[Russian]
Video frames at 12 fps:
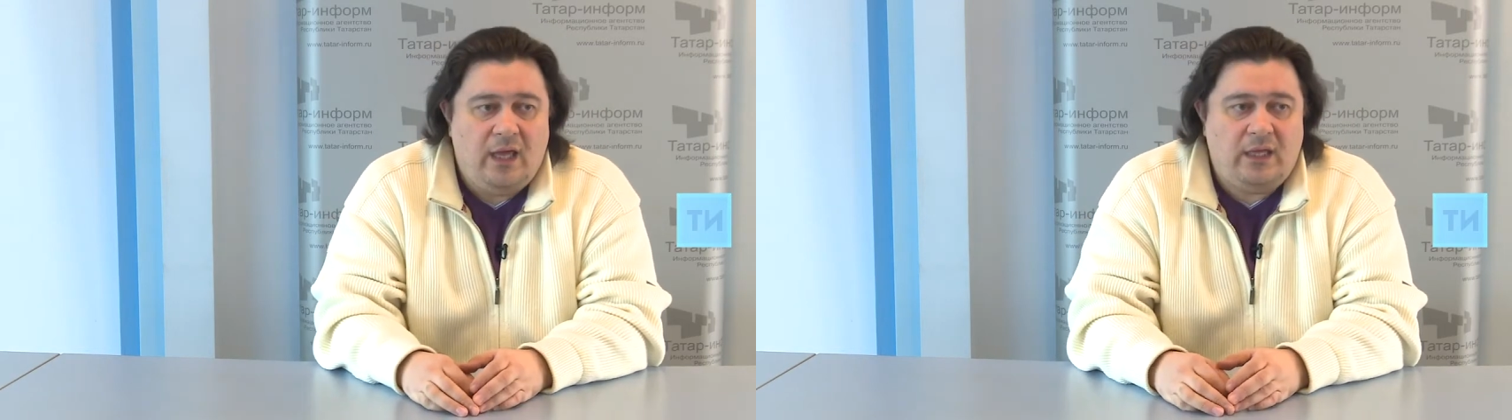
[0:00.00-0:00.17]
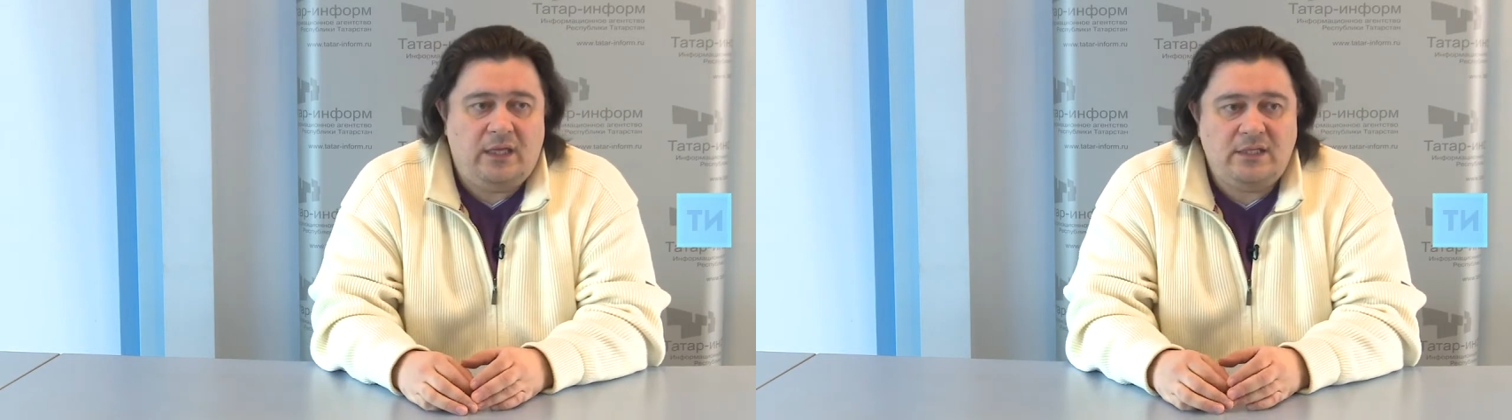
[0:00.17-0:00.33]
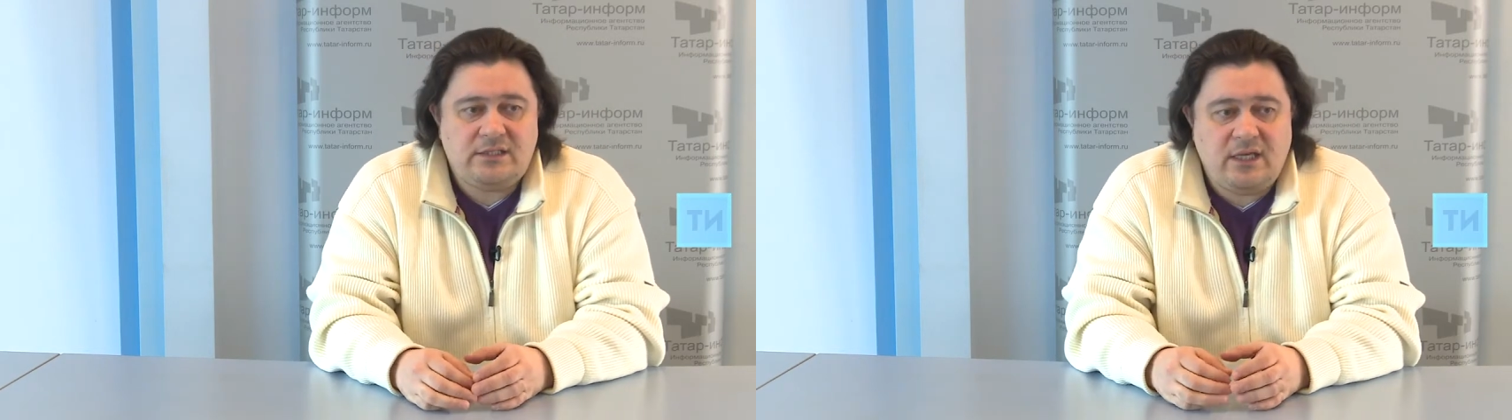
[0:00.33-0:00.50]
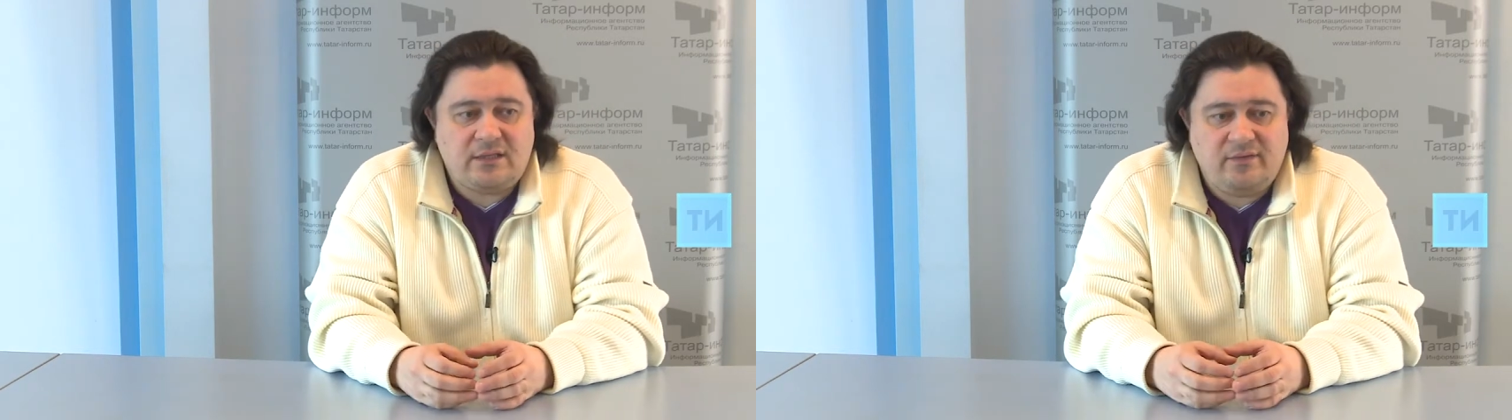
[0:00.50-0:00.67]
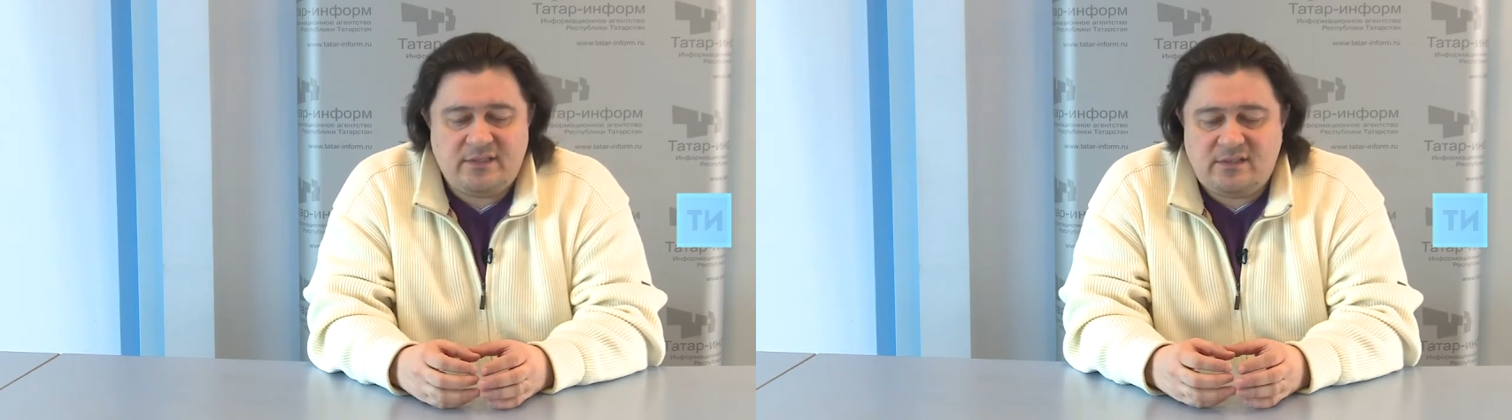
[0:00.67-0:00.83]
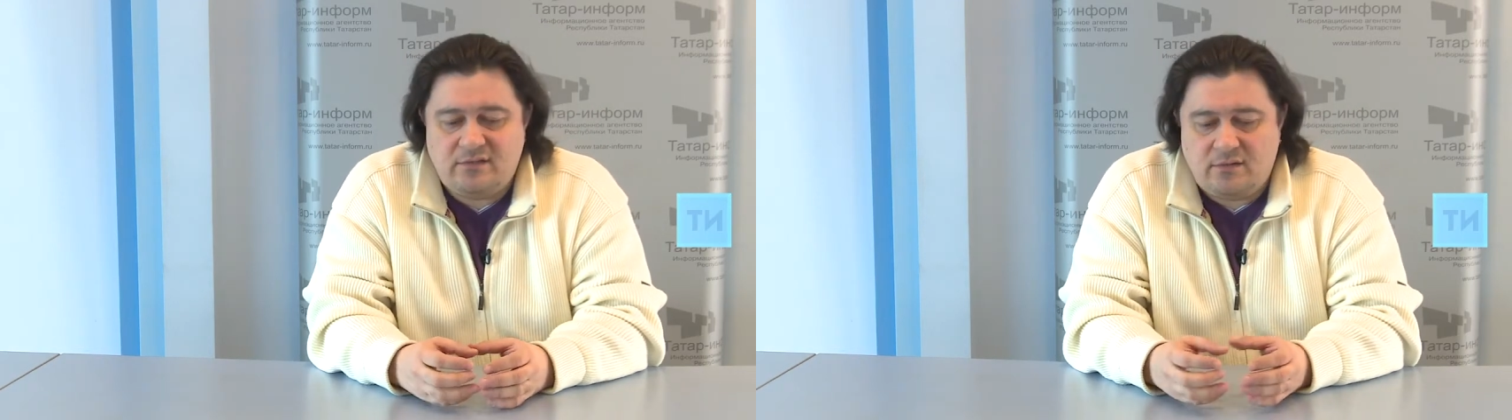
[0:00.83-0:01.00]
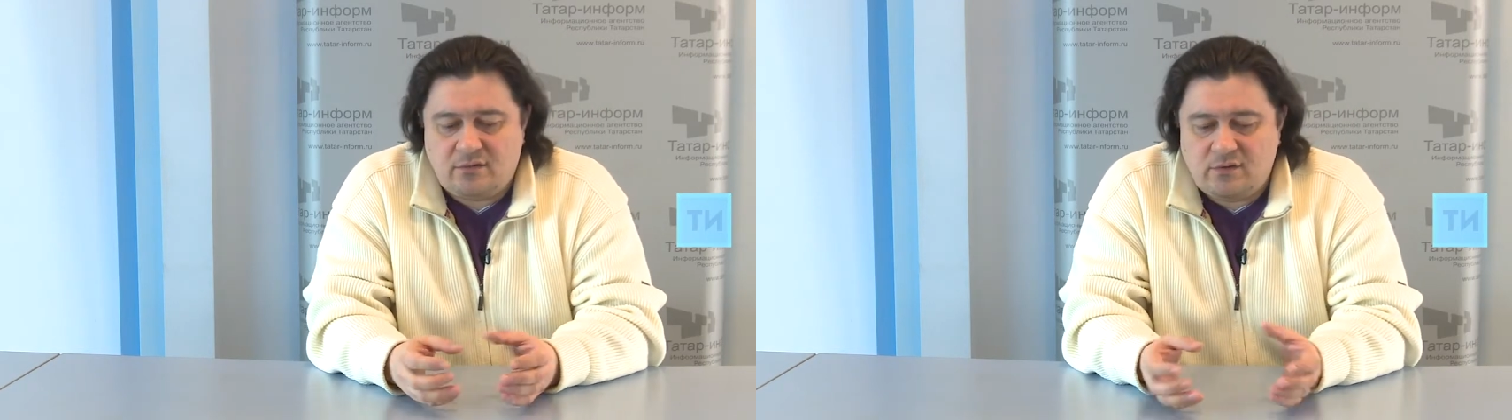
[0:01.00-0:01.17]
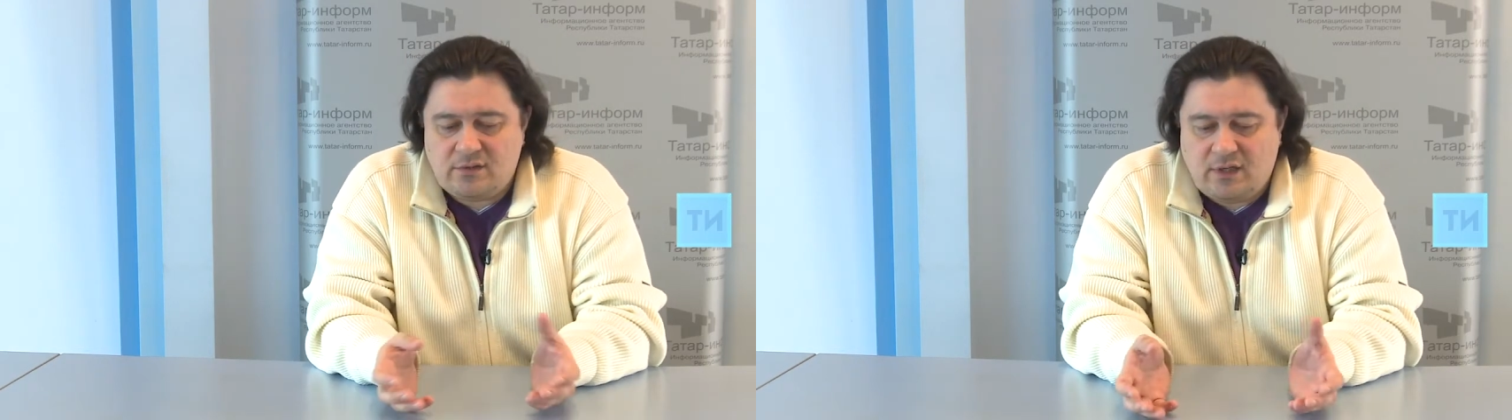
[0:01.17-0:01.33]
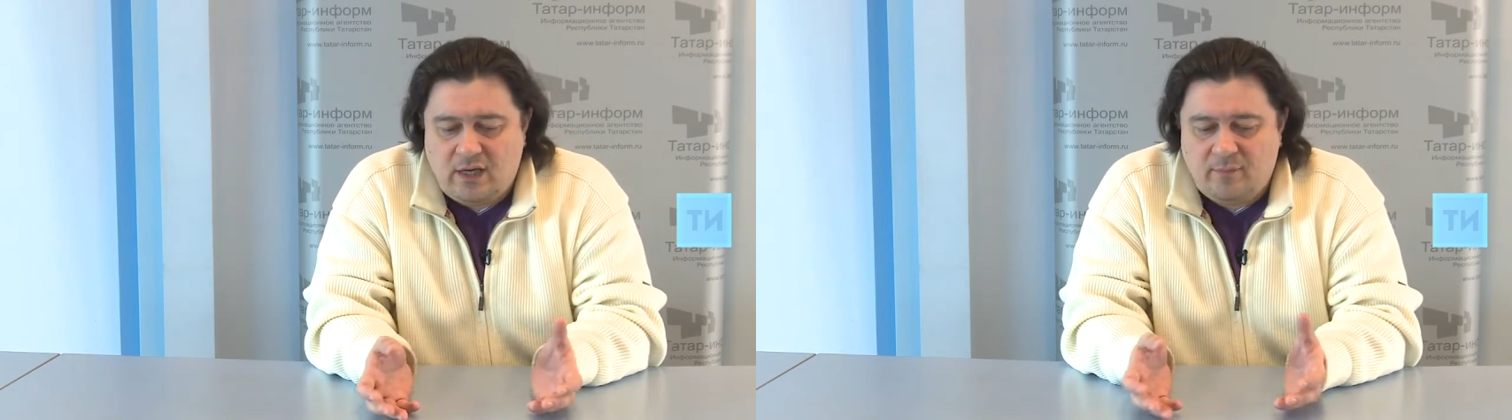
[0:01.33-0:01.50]
И, соответственно, то
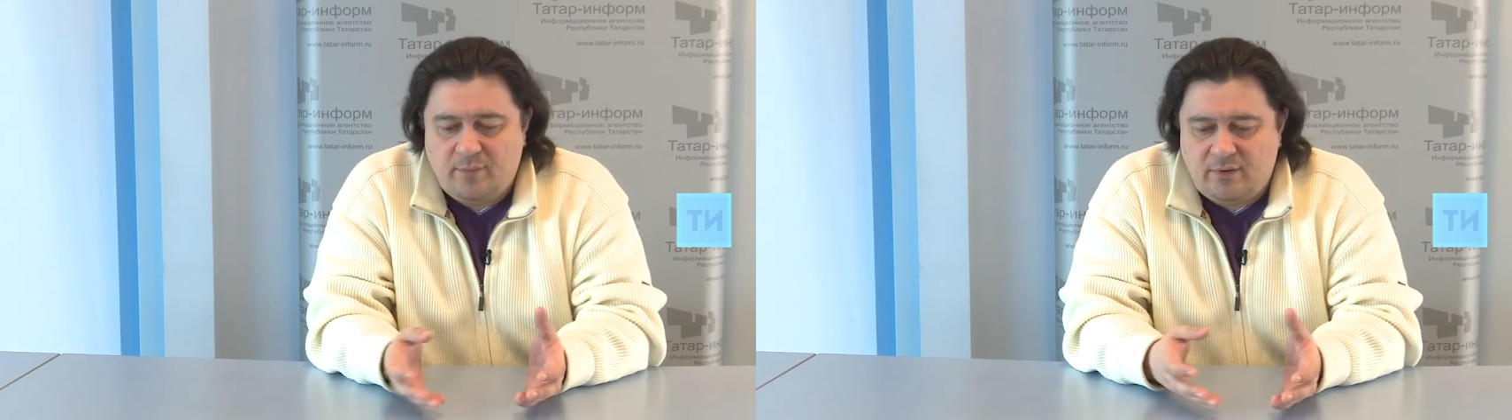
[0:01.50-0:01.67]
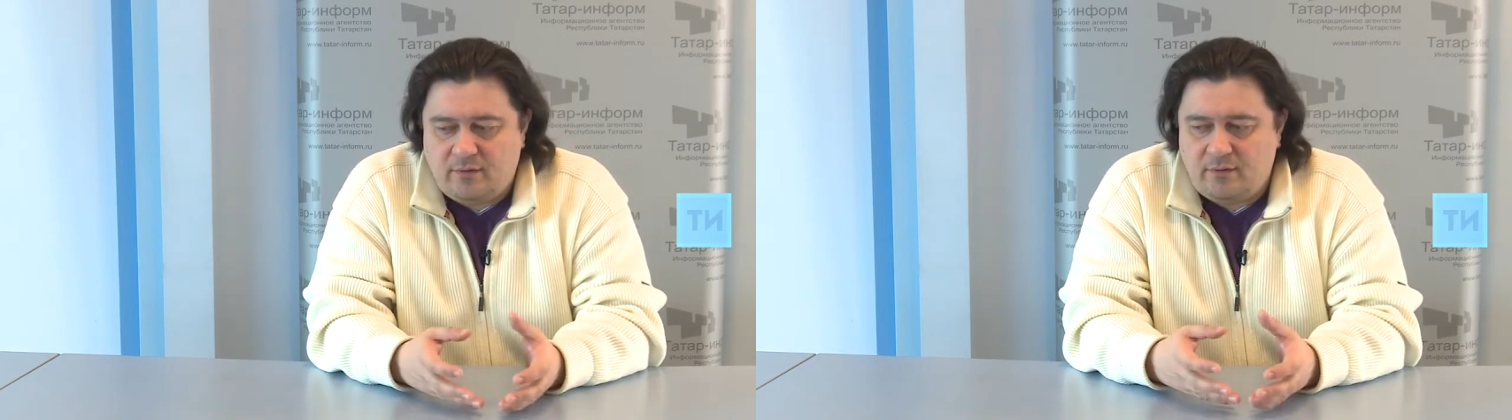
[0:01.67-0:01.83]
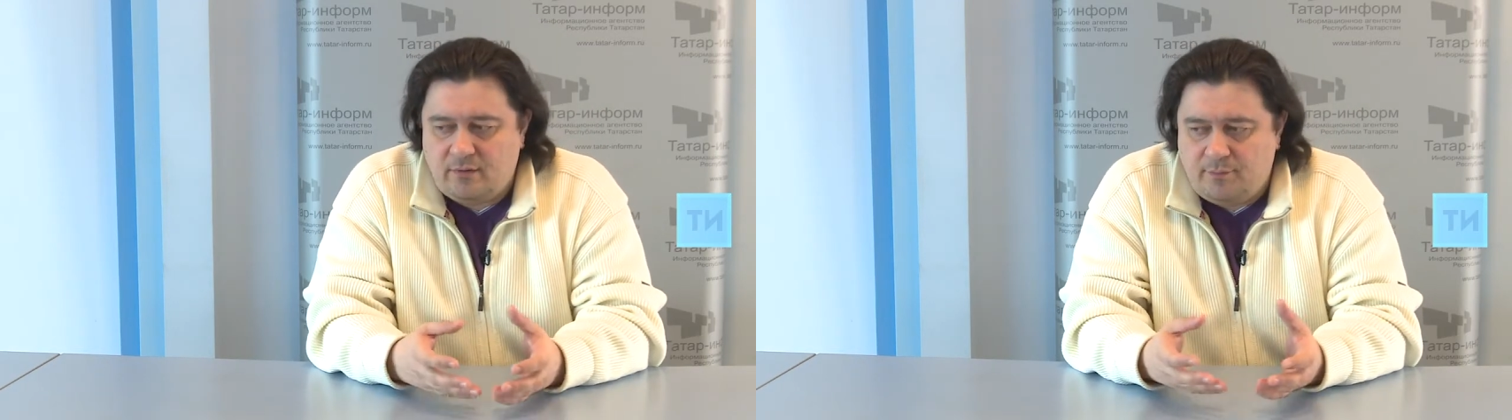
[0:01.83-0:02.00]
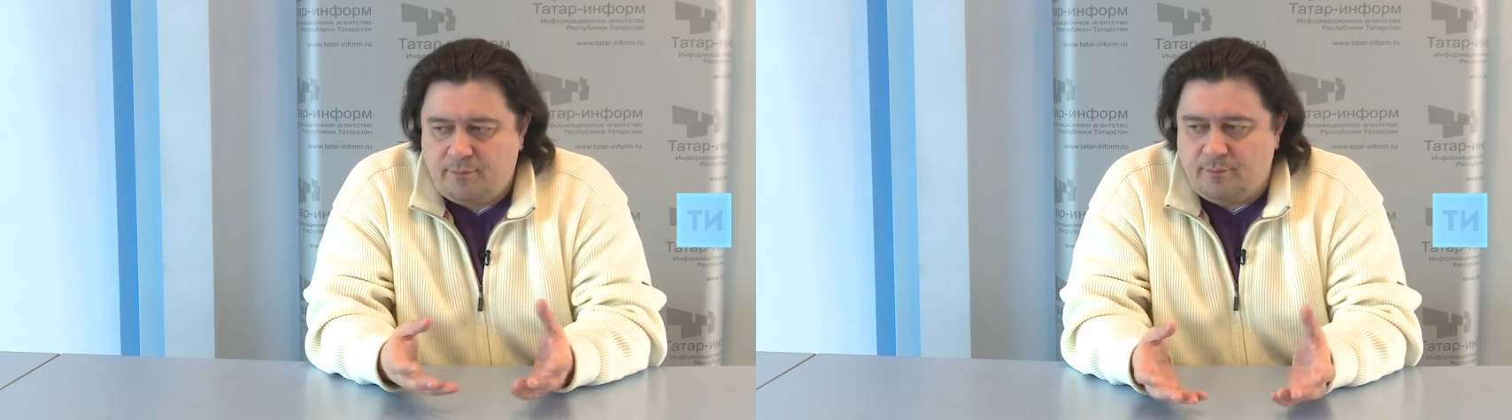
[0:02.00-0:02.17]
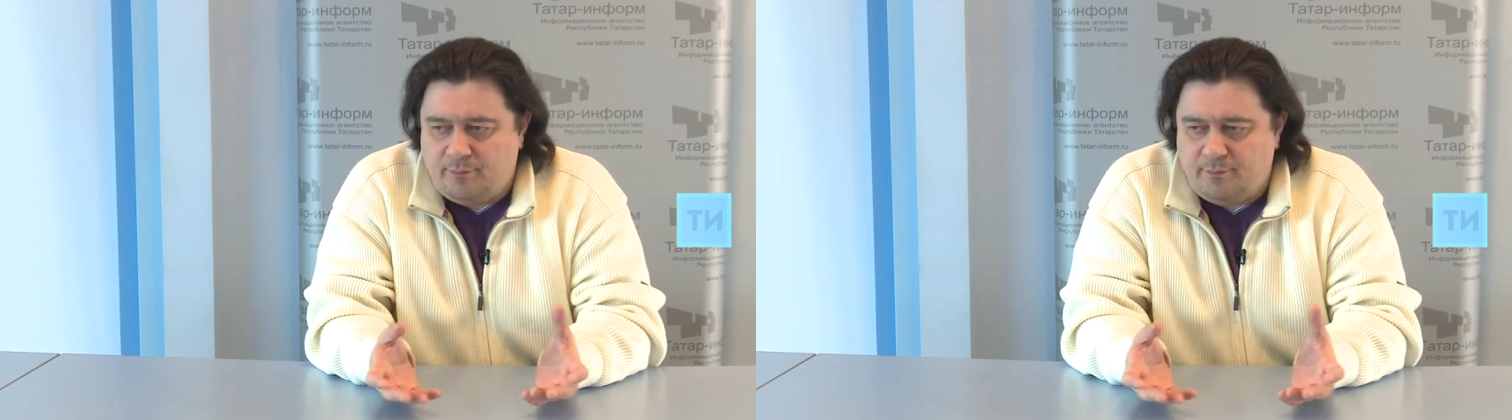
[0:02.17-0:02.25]
есть как бы